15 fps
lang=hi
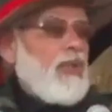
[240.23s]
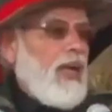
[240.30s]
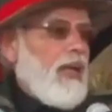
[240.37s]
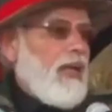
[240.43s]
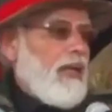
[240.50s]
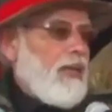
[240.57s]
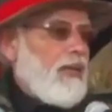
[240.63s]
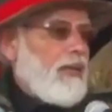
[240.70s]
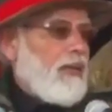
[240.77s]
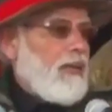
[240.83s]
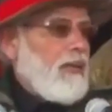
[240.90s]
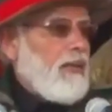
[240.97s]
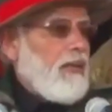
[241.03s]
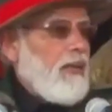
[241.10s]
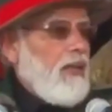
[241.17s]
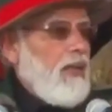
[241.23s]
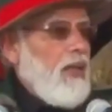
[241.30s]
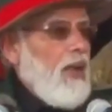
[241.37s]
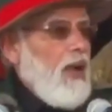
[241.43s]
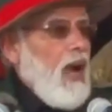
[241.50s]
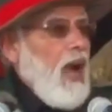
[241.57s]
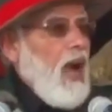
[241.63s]
होता है
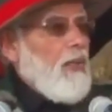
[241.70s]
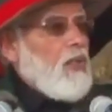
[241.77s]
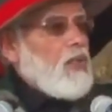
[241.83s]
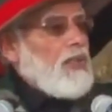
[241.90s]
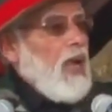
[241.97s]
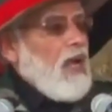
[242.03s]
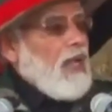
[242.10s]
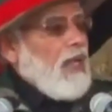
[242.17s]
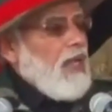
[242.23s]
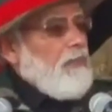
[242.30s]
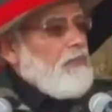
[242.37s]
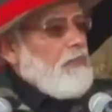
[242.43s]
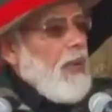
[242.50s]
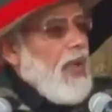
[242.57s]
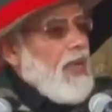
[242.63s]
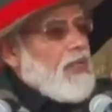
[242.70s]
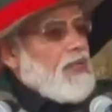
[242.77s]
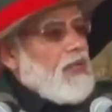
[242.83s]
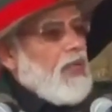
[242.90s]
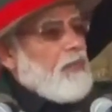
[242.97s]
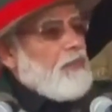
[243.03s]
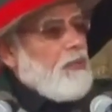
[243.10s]
अब उसका करीब
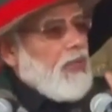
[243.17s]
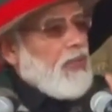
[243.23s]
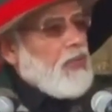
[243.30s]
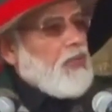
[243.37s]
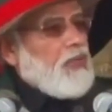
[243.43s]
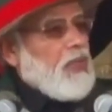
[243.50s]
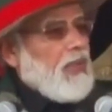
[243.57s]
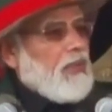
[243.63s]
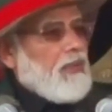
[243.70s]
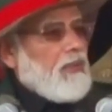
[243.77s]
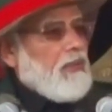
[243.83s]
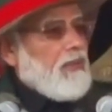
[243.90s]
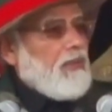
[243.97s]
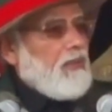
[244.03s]
पैंसठ प्रतिशत